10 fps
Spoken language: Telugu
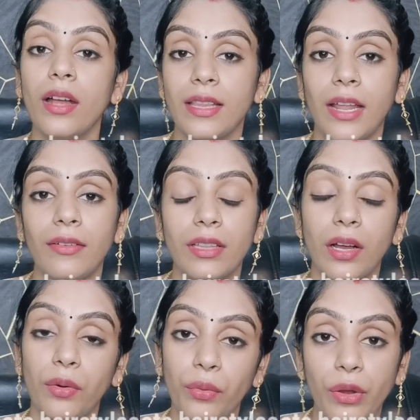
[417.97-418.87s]
తర్వాత
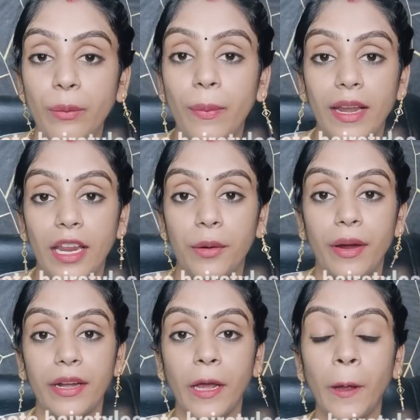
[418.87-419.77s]
ఉల్లిపాయలు
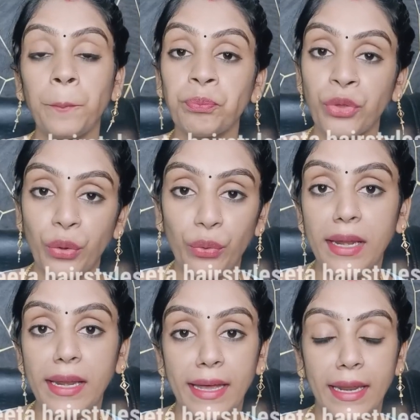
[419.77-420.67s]
అనమాట ఉల్లి
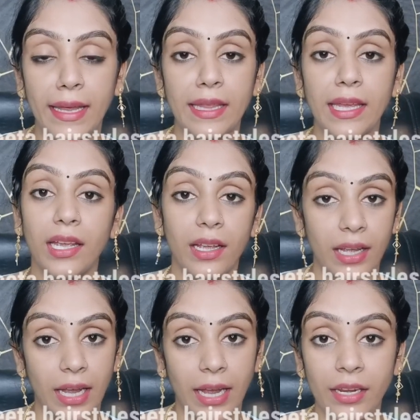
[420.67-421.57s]
అనేది
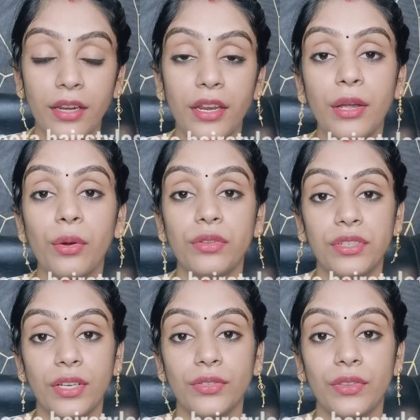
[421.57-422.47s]
హెయిర్ని రీగ్రోత్
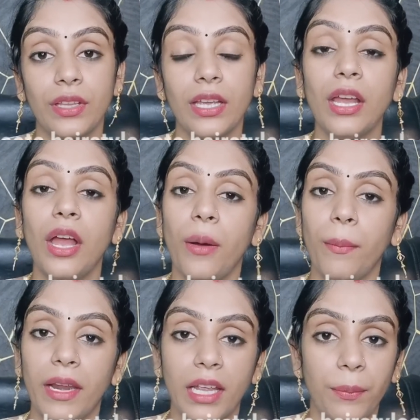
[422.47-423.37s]
చేస్తుంది
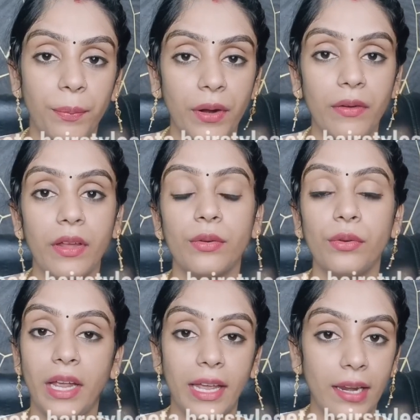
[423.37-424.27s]
మనకి ఇప్పటి వరకు
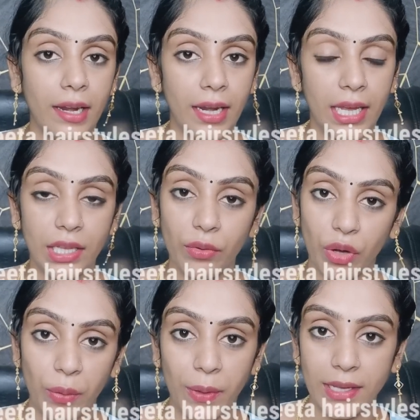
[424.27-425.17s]
హెయిర్ అనేది ఒక
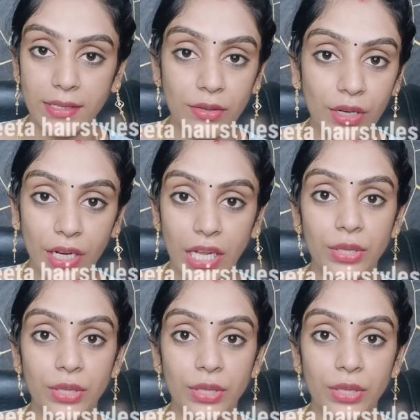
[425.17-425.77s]
ప్లేస్లో లేదు